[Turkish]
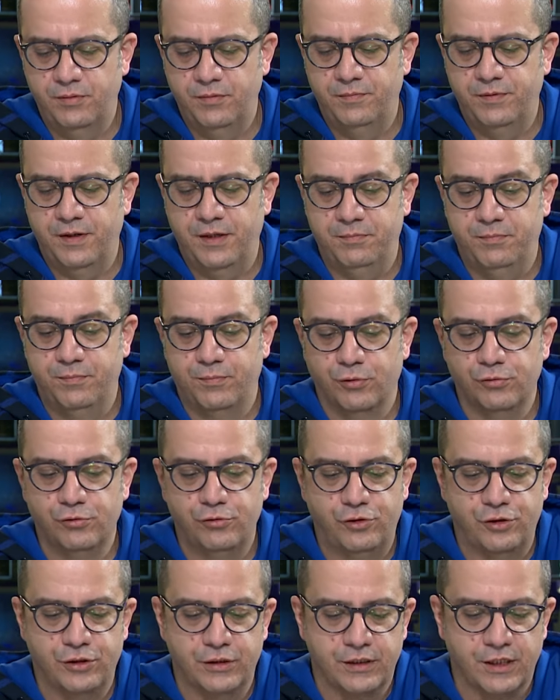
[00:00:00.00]
ve bunun
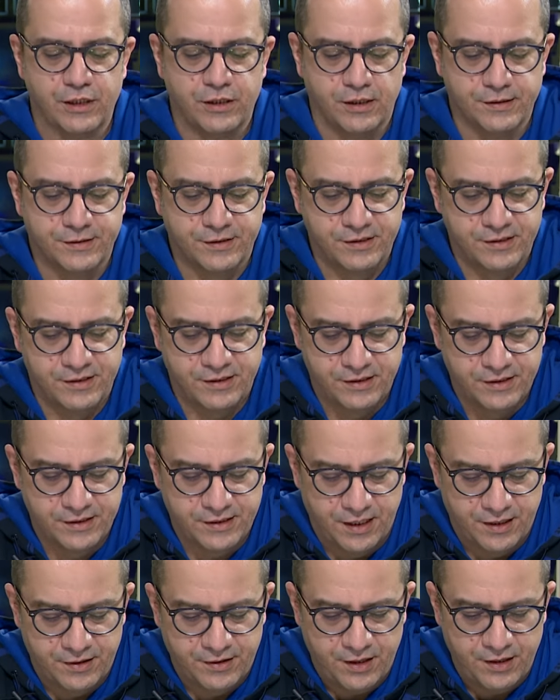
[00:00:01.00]
için de katkısını
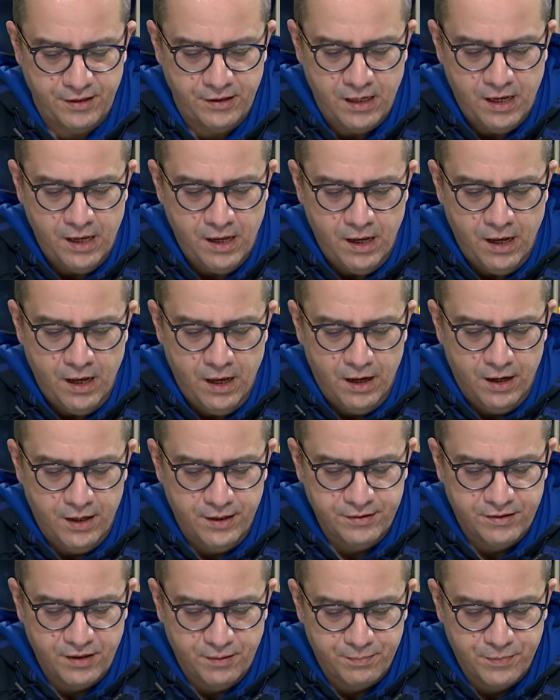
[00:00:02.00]
zaten
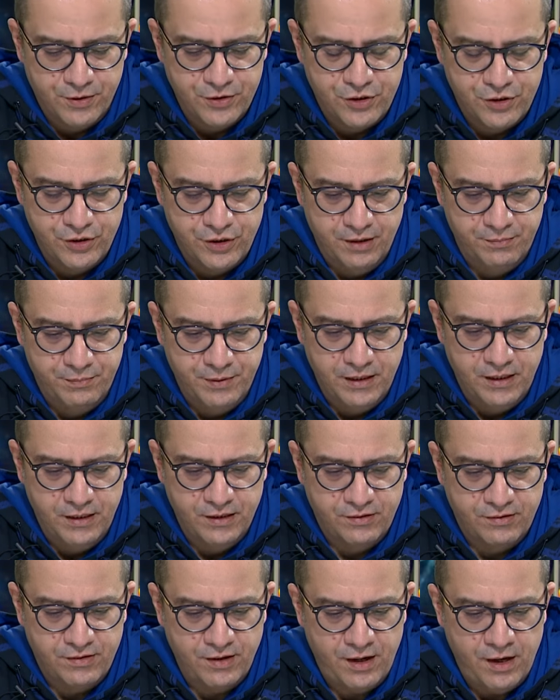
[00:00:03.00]
Antep maçıyla
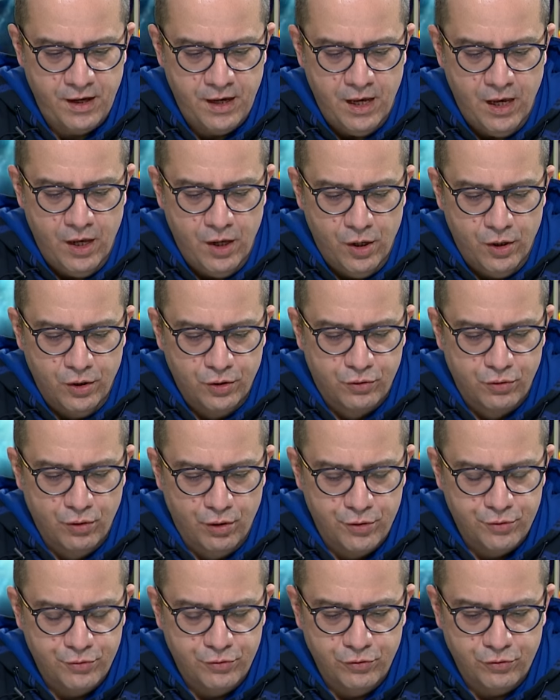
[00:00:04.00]
birlikte
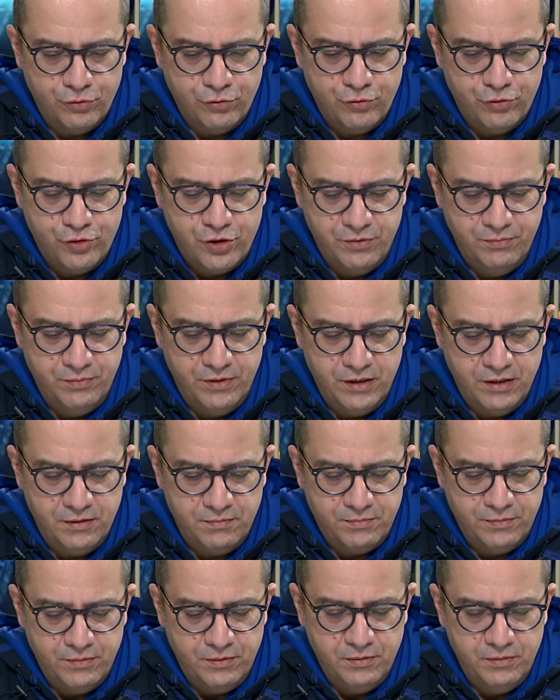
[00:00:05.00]
gördük. Şimdi
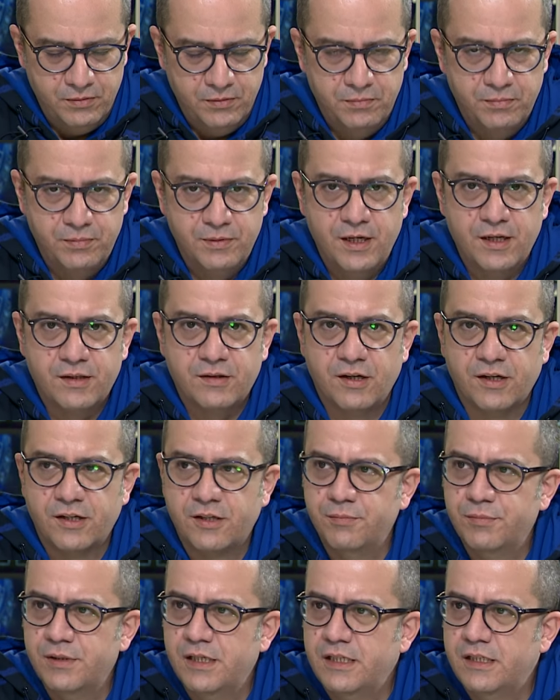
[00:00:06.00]
e, yine
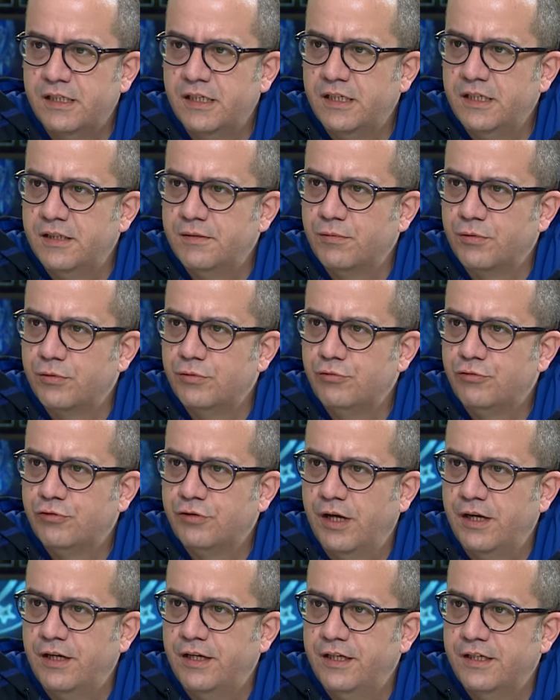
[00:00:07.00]
takımla ilgili,
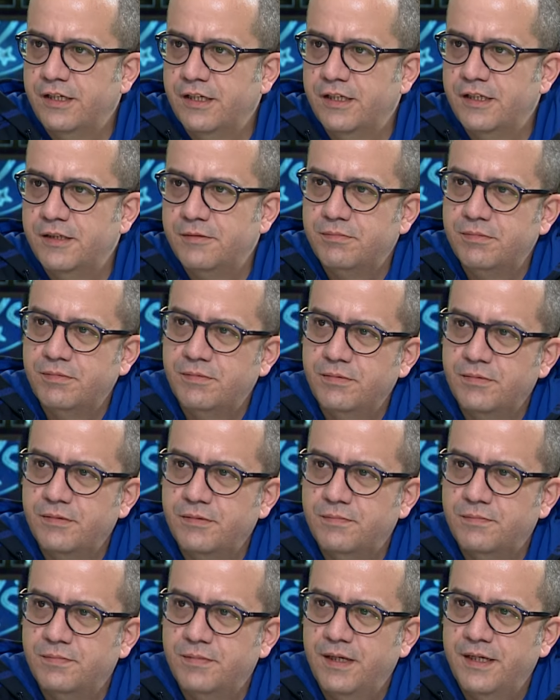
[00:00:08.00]
oyuncularla ilgili e,
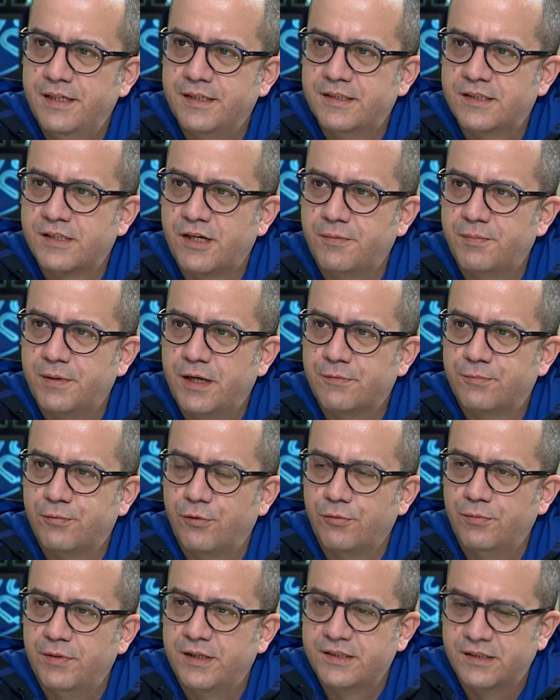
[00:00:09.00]
Ya şunu söylemek
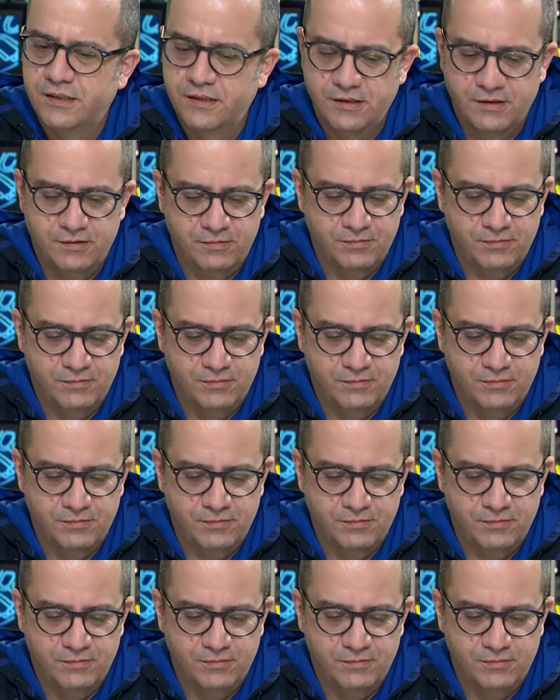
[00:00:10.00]
performansı...